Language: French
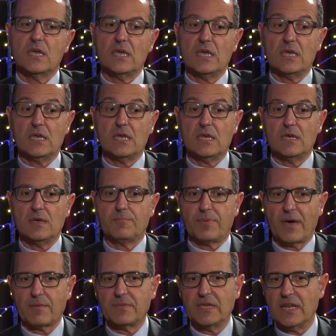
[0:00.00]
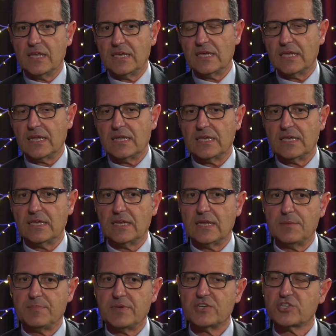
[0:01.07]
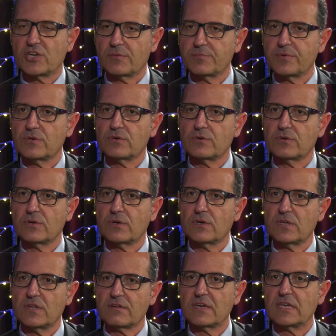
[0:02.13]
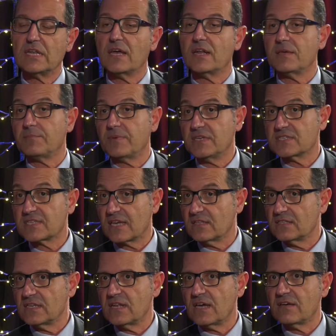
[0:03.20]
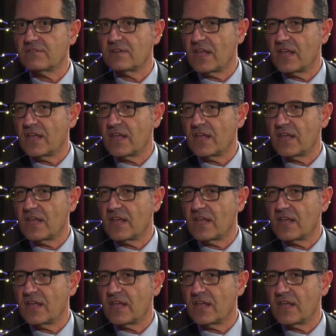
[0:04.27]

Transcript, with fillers: Et parmi les, pays champions, euh, il y a les pays scandinaves,